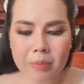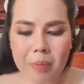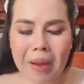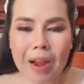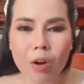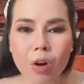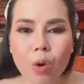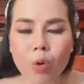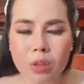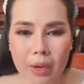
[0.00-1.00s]
chân papa con
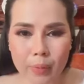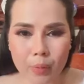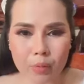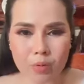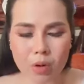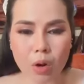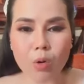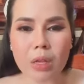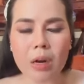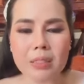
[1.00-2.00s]
đô
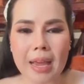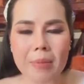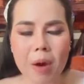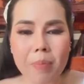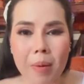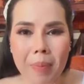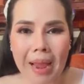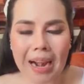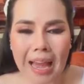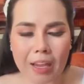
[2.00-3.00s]
tàu được sai bọc
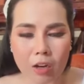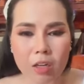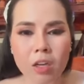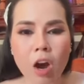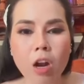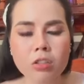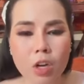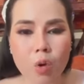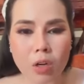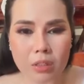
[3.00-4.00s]
papa like ở
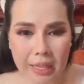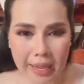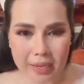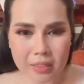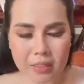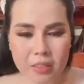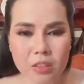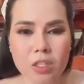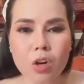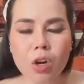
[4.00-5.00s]
slow ở tẹt
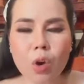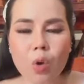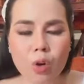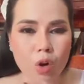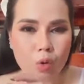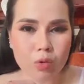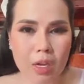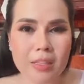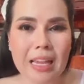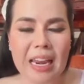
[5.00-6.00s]
cho con đồ rồi nó
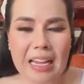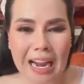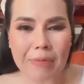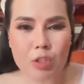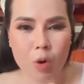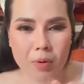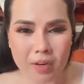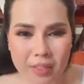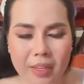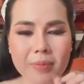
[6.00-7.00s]
tới telegram về chọn
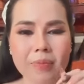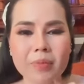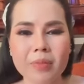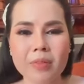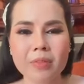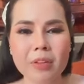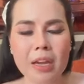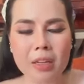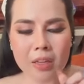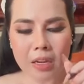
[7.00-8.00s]
lần này
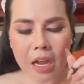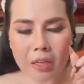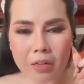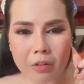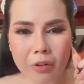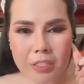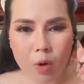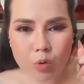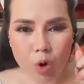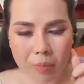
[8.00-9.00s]
hay hay ở
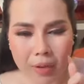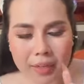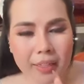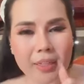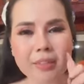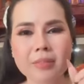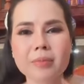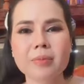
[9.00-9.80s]
Facebook chọn lần này